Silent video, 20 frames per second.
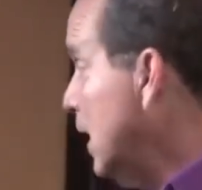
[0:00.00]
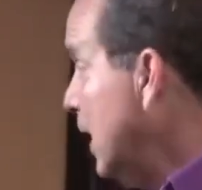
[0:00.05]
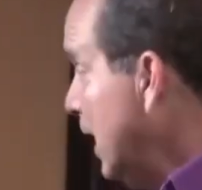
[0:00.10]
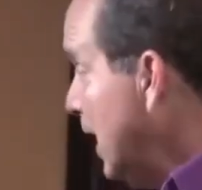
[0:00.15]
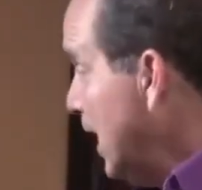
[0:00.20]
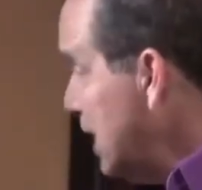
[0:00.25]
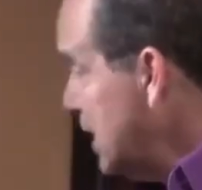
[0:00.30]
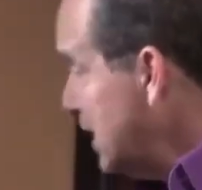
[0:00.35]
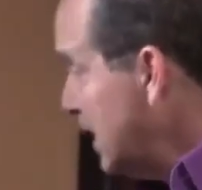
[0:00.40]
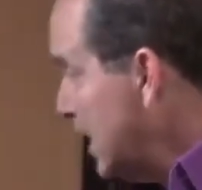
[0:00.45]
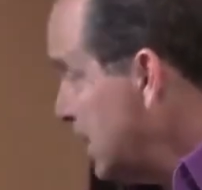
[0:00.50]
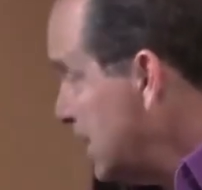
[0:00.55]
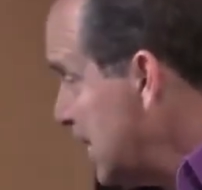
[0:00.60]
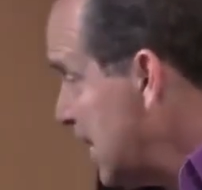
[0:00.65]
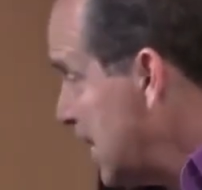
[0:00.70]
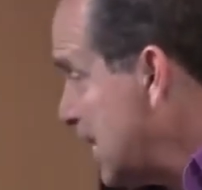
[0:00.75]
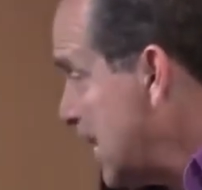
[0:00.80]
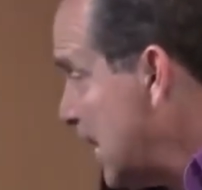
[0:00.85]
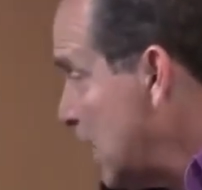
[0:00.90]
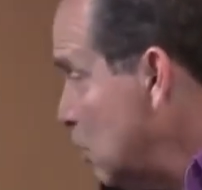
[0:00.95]
besteht
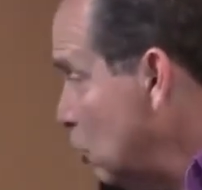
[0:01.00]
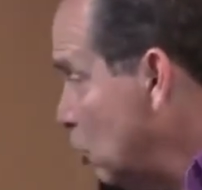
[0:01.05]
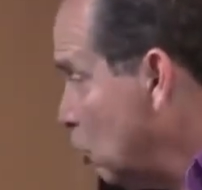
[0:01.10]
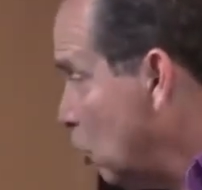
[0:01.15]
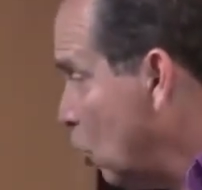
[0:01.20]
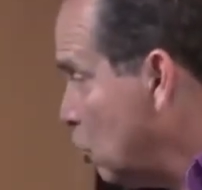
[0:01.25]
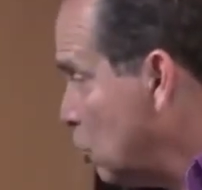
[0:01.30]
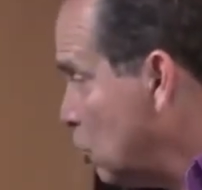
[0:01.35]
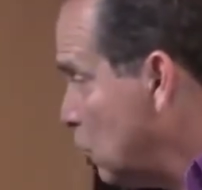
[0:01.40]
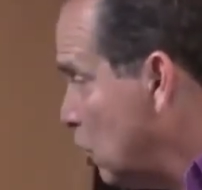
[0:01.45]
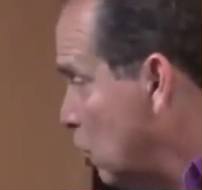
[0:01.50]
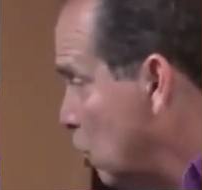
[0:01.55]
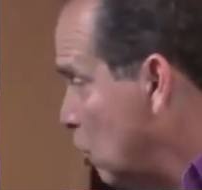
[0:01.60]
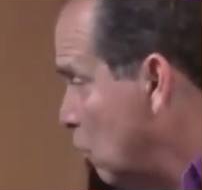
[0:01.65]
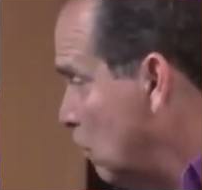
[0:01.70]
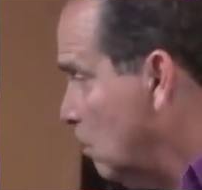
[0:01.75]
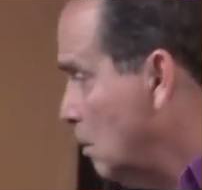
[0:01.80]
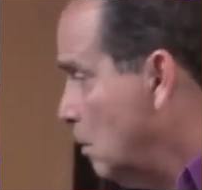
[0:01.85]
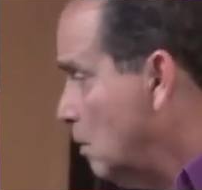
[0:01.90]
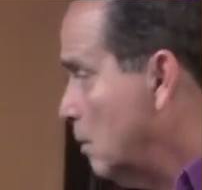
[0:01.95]
darin, dass
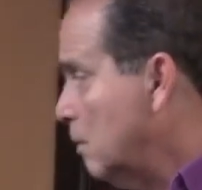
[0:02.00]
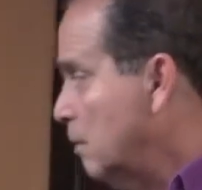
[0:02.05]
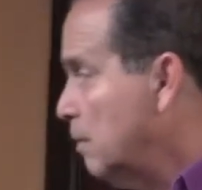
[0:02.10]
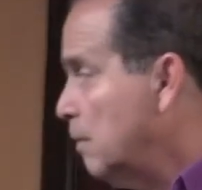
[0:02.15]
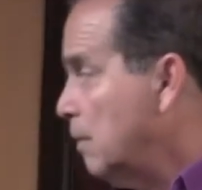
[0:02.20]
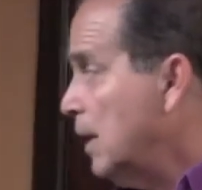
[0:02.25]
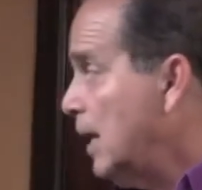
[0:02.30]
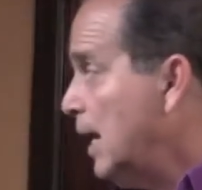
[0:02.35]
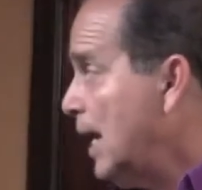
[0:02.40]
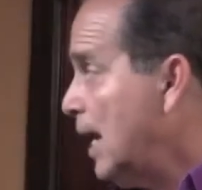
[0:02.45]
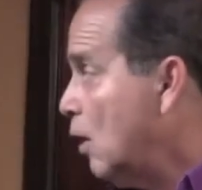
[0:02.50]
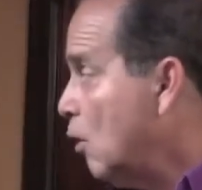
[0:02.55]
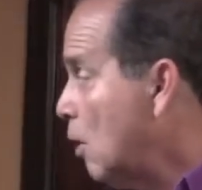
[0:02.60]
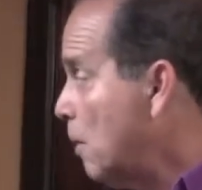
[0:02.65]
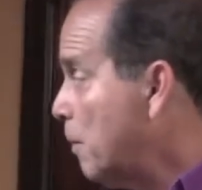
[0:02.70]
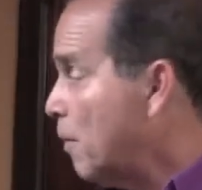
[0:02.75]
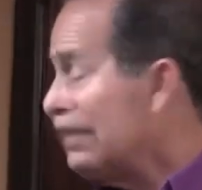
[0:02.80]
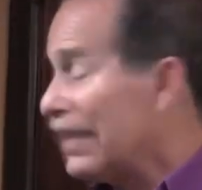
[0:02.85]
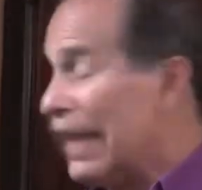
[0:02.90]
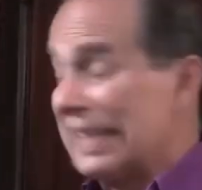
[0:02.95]
der Körper
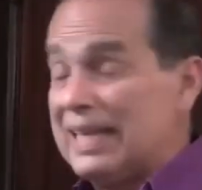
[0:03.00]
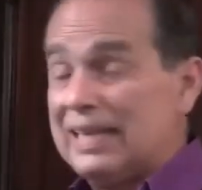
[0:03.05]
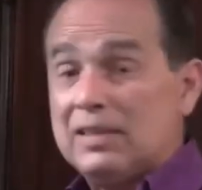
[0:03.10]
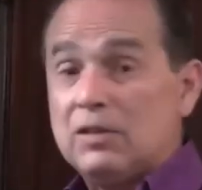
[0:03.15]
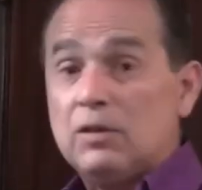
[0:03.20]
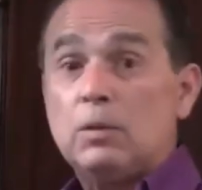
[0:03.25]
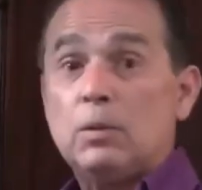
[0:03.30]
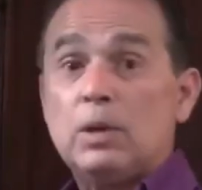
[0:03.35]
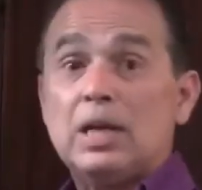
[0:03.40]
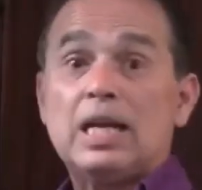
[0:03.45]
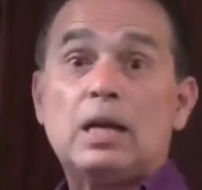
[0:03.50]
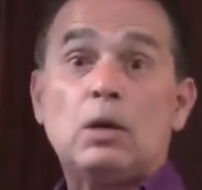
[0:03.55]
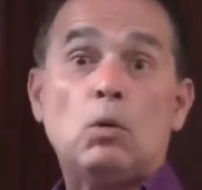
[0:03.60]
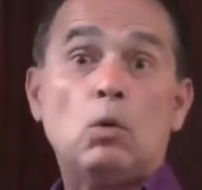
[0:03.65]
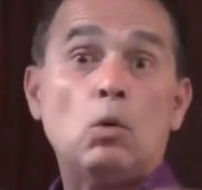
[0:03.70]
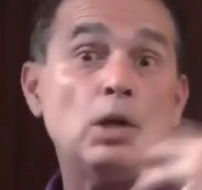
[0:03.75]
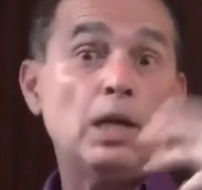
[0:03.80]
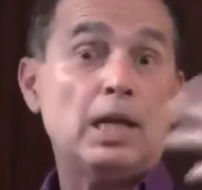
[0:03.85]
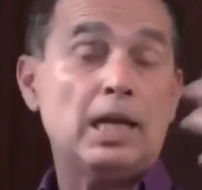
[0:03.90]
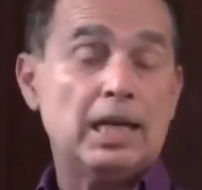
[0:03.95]
versucht, es über den
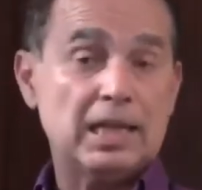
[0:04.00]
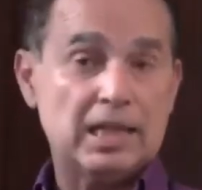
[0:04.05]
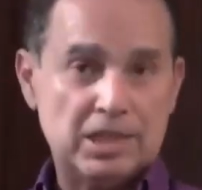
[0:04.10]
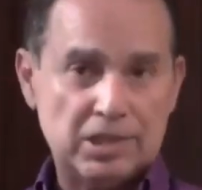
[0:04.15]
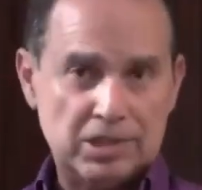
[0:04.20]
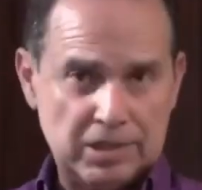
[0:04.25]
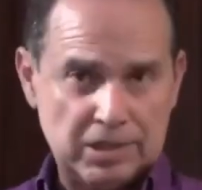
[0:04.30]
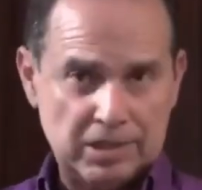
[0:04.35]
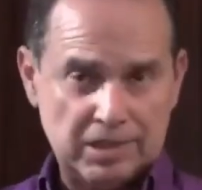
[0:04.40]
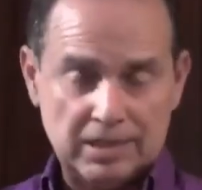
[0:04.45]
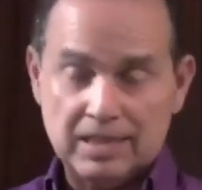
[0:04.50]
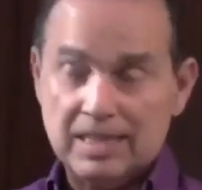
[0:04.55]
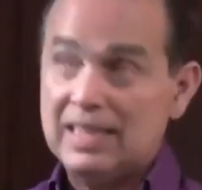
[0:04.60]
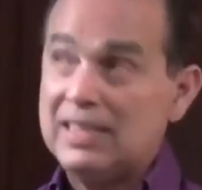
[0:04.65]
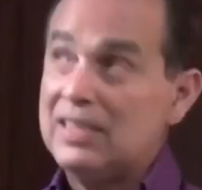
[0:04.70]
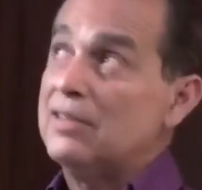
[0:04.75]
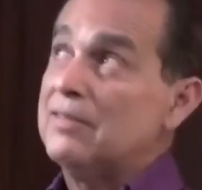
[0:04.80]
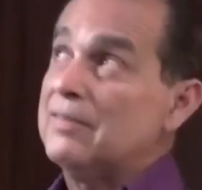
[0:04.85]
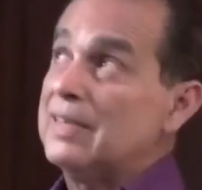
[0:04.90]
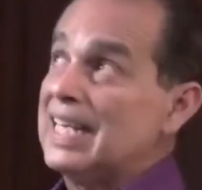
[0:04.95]
Urin, den
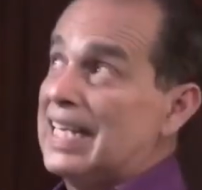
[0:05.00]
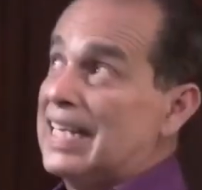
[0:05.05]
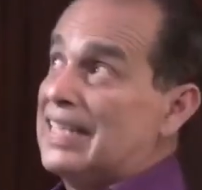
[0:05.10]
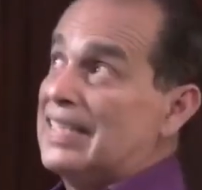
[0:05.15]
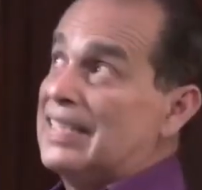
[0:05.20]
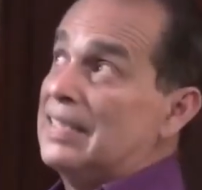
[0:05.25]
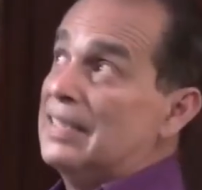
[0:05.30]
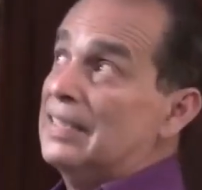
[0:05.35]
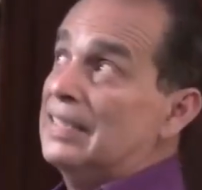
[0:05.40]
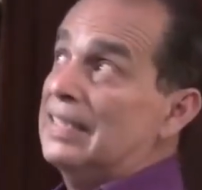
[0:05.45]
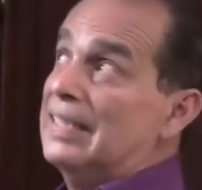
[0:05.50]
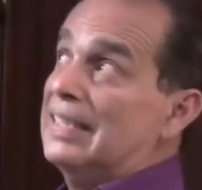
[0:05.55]
Schweiß,